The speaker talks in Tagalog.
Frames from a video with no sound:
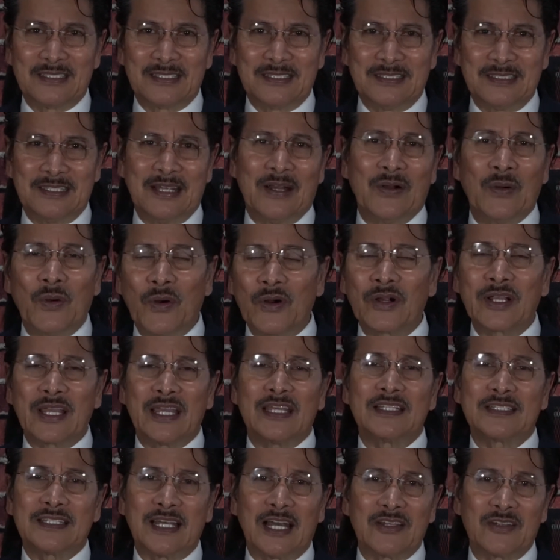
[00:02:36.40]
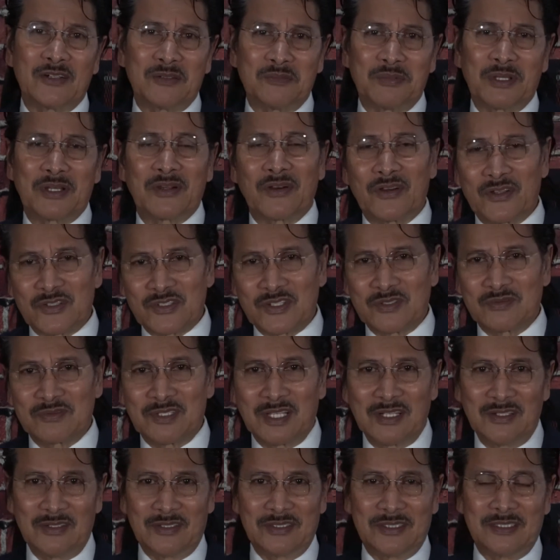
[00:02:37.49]
na okay tayo because of the
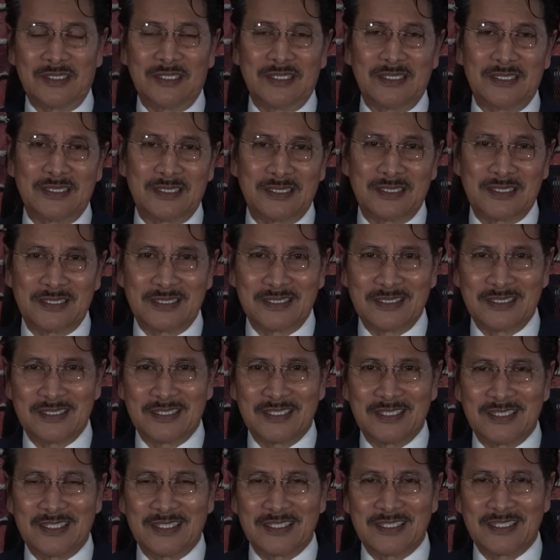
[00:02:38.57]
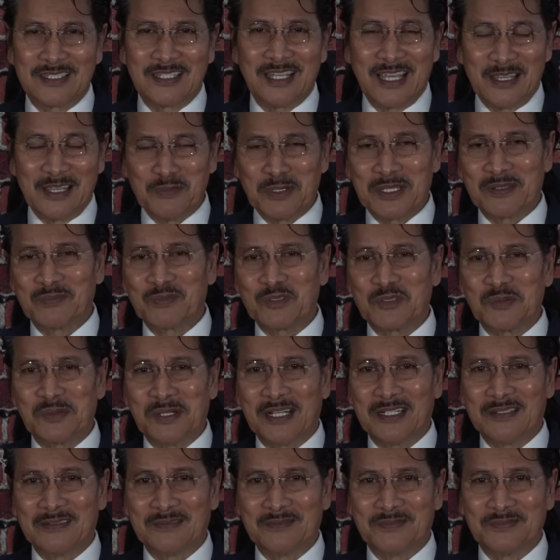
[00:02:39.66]
Lord. Amen po
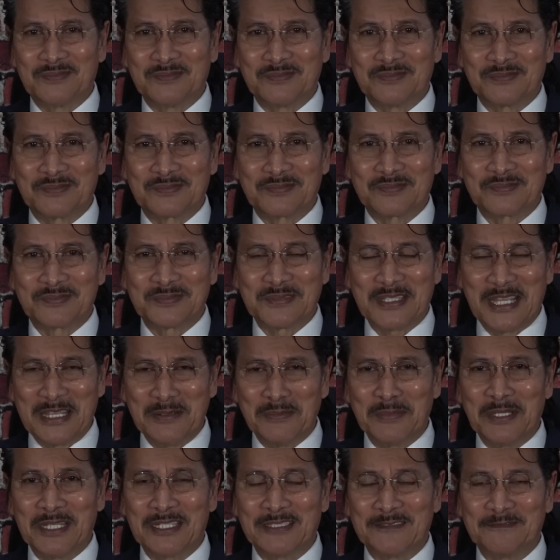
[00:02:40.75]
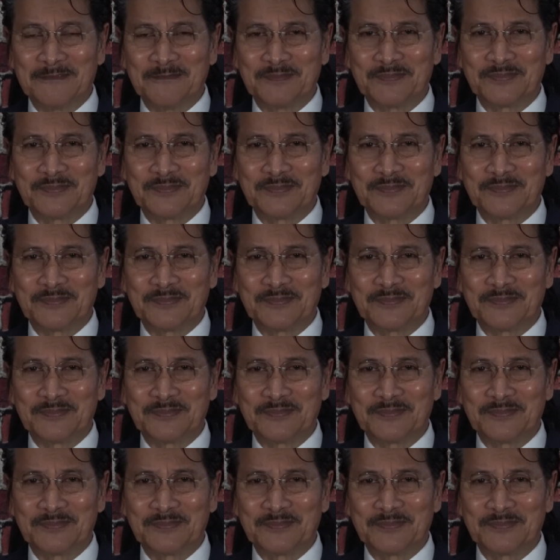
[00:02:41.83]
ba? Amen.